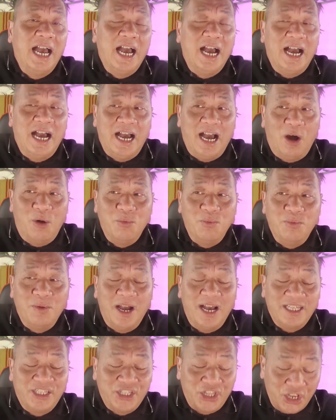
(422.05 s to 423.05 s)
à, ông
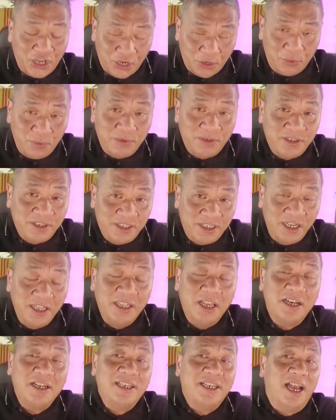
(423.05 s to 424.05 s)
à, Thiệu chính
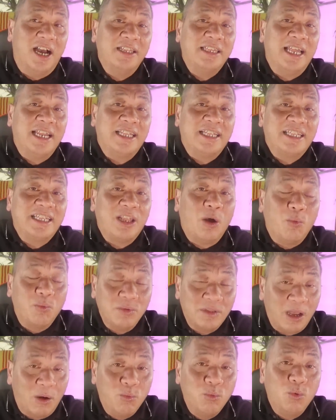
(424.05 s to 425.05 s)
thức trở thành
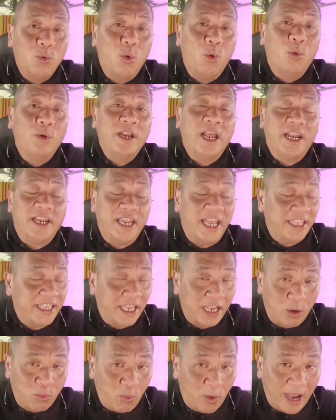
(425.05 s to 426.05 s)
tổng thống của nền đệ
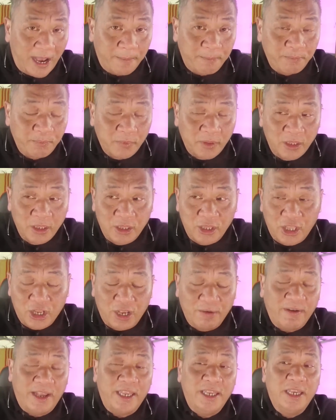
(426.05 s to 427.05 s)
nhị cộng hòa. Thì
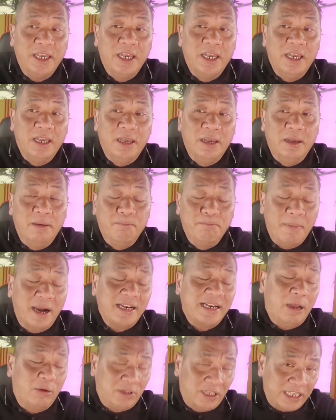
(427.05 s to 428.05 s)
quý vị
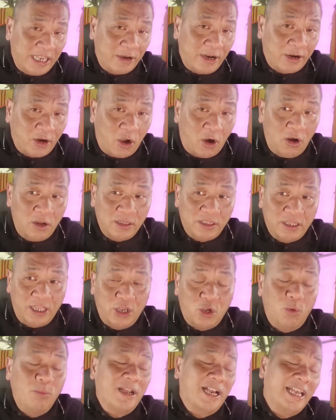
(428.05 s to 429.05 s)
bắt đầu từ giai đoạn đó
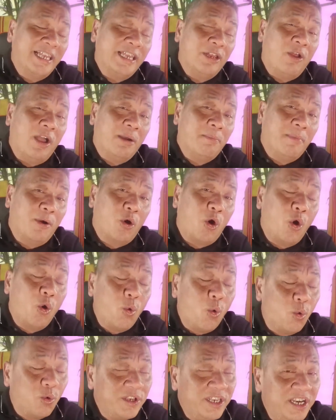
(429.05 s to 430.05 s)
thì cũng là cái giai đoạn mà có
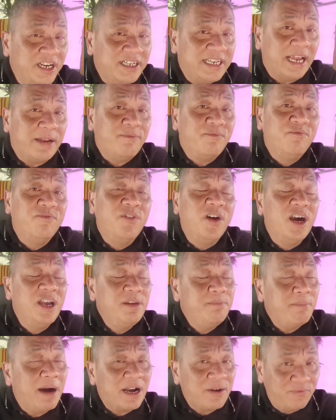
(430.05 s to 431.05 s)
cuộc chiến tranh
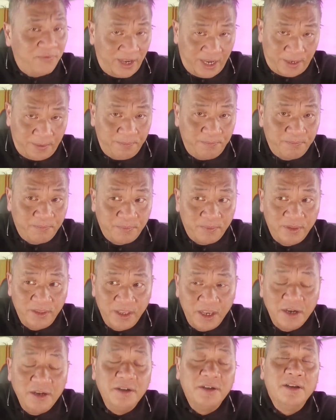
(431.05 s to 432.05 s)
với Bắc Việt
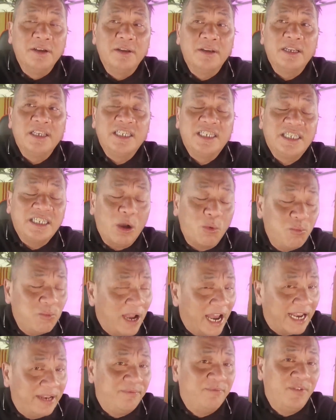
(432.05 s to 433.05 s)
nhưng song
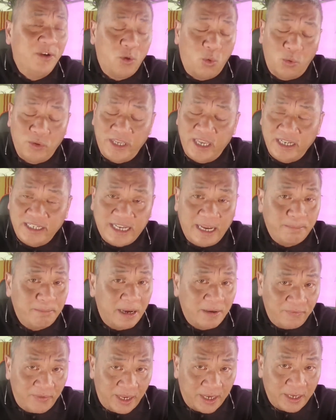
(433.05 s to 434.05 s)
hành với cuộc chiến tranh
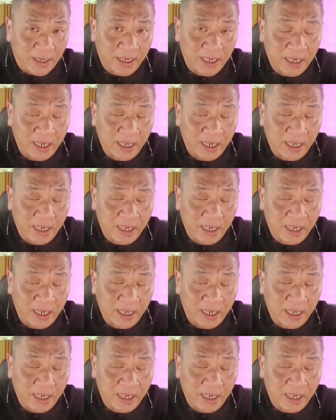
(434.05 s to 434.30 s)
Bắc Việt